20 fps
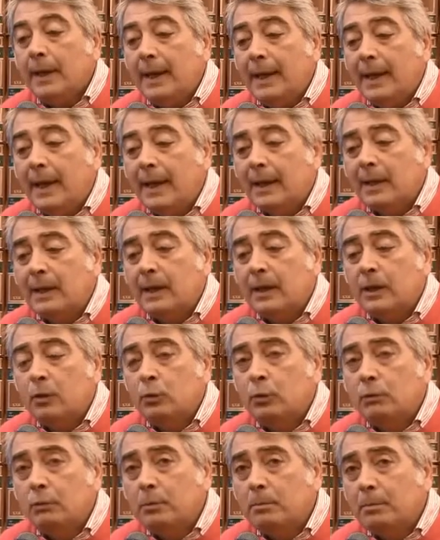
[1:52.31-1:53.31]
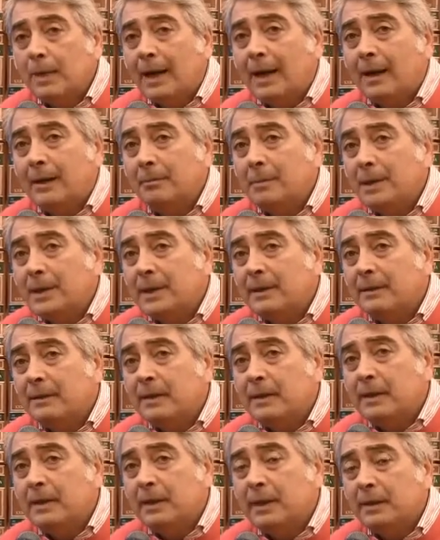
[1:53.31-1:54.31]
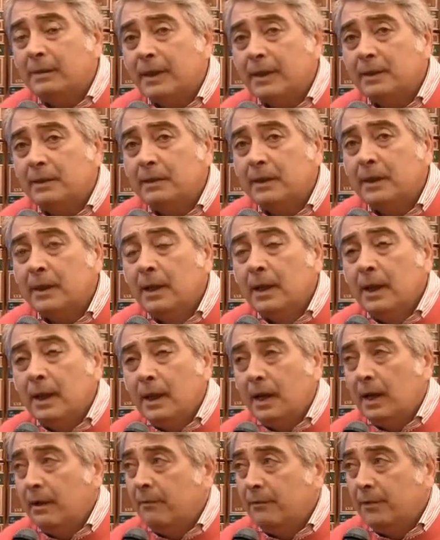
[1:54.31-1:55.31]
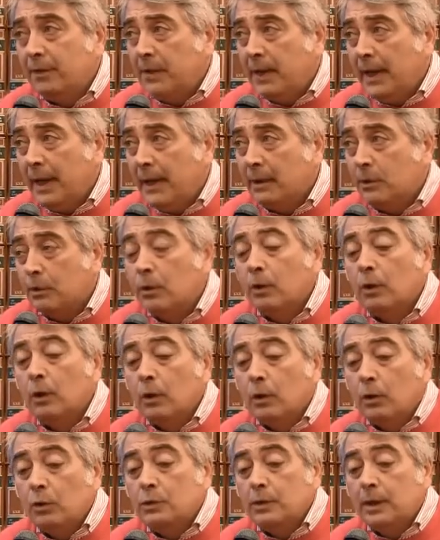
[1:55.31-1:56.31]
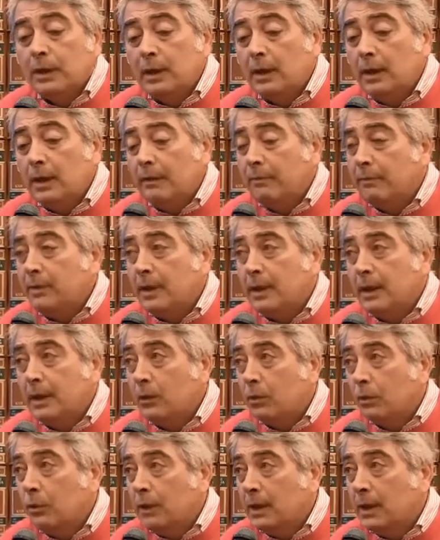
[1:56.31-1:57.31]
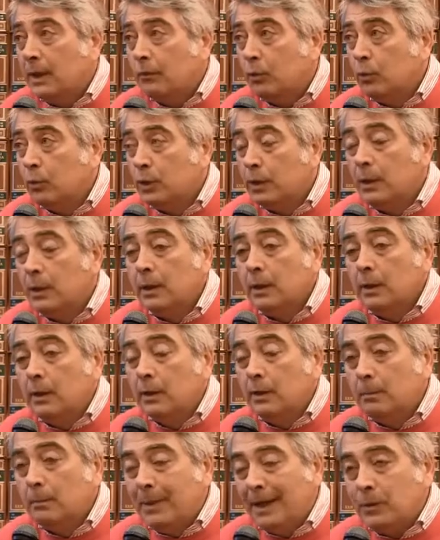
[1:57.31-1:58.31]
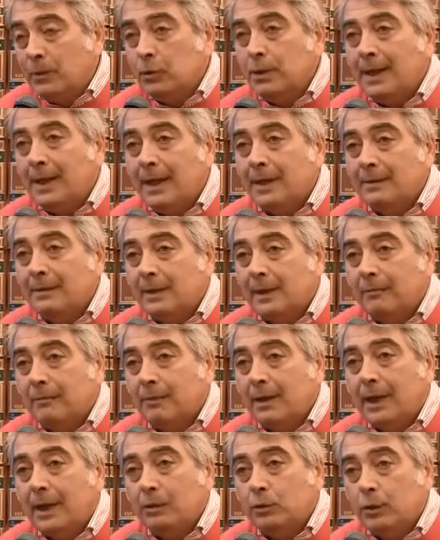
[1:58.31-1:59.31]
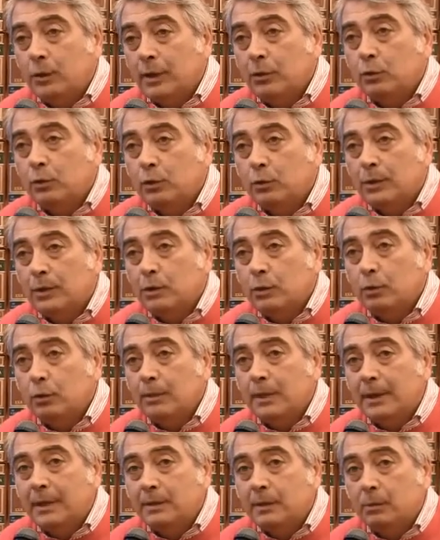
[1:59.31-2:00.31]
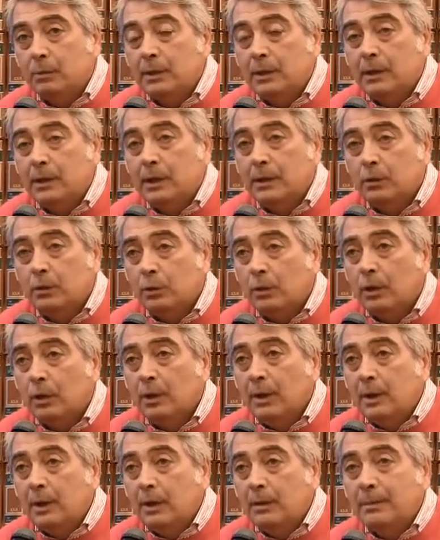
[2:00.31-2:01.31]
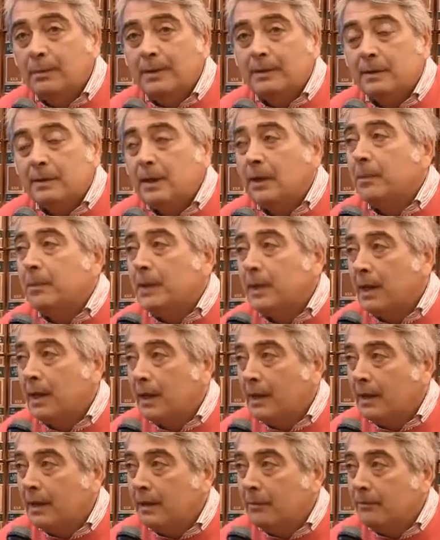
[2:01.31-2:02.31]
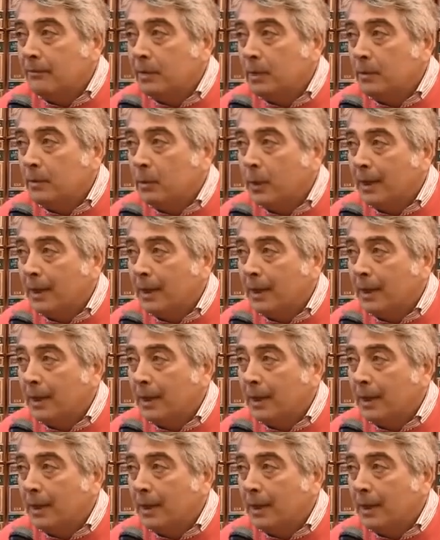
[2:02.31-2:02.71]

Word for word: e anche il nuovo bar e biglietteria davanti all'anfiteatro, cosa che avvieranno i lavori. Eh, il bando di gara sarà avviato entro questo mese, quindi entro il mese di aprile avvieremo